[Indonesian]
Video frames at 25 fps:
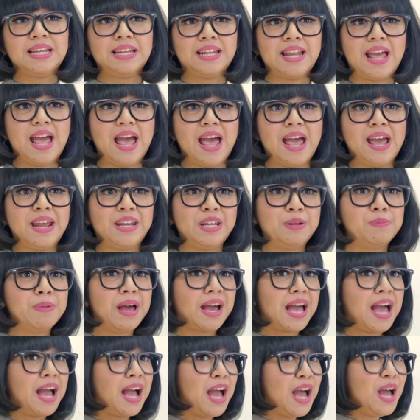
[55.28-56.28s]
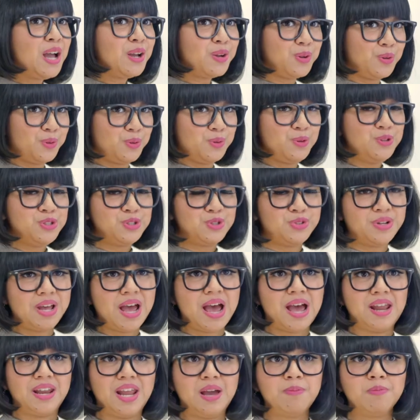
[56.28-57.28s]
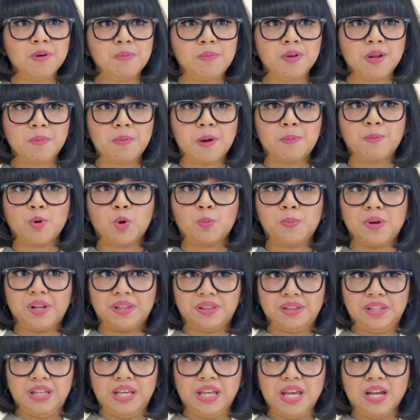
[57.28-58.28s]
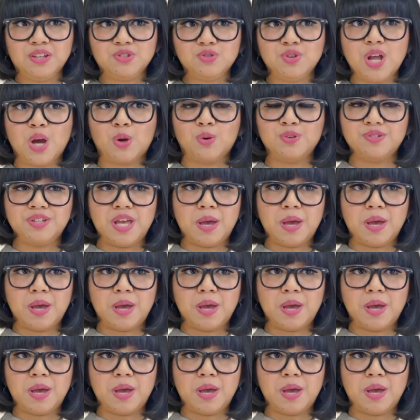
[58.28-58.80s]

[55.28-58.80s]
Nah, di belakang aku sudah ada beberapa properti yang sudah aku